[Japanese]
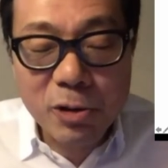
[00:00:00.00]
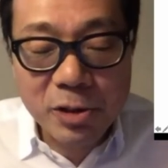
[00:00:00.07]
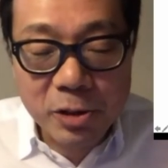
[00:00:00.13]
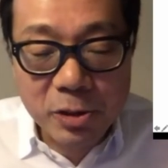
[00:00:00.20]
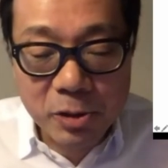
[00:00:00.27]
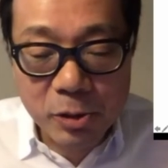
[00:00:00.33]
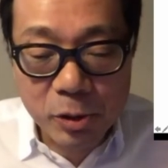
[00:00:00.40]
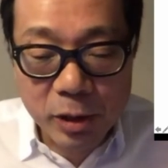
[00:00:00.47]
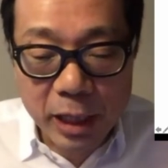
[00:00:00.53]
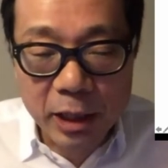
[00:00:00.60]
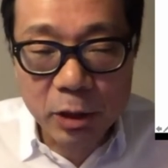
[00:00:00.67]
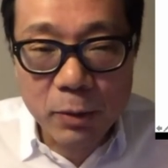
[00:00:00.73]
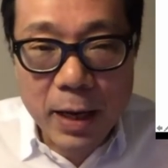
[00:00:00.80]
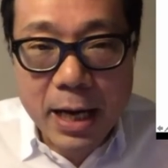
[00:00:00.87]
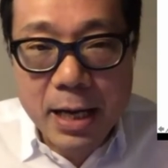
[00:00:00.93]
作った人
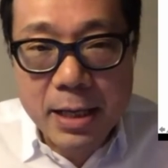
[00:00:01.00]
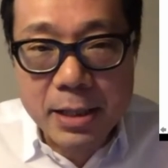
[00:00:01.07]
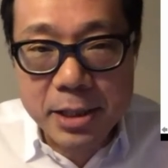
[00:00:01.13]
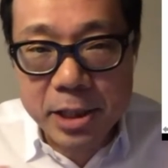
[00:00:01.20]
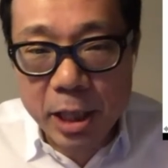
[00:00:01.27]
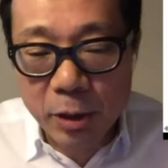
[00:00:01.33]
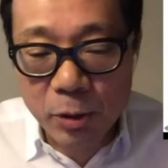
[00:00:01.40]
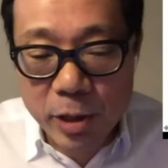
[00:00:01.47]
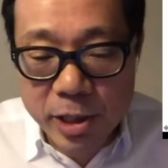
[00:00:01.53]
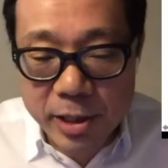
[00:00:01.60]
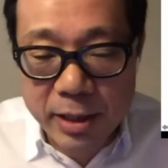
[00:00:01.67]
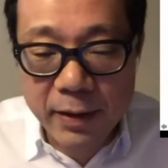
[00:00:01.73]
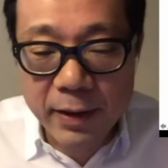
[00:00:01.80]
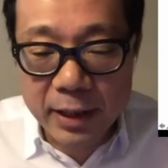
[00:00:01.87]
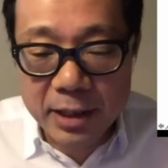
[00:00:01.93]
はゼロいち
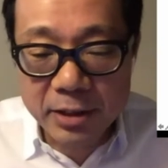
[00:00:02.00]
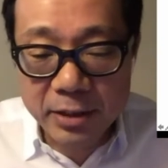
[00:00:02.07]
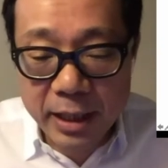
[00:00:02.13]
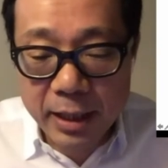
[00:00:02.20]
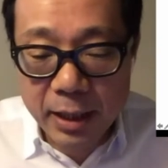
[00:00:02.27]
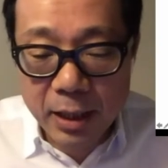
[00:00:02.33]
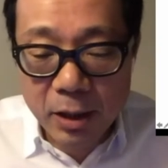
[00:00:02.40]
なわけですね。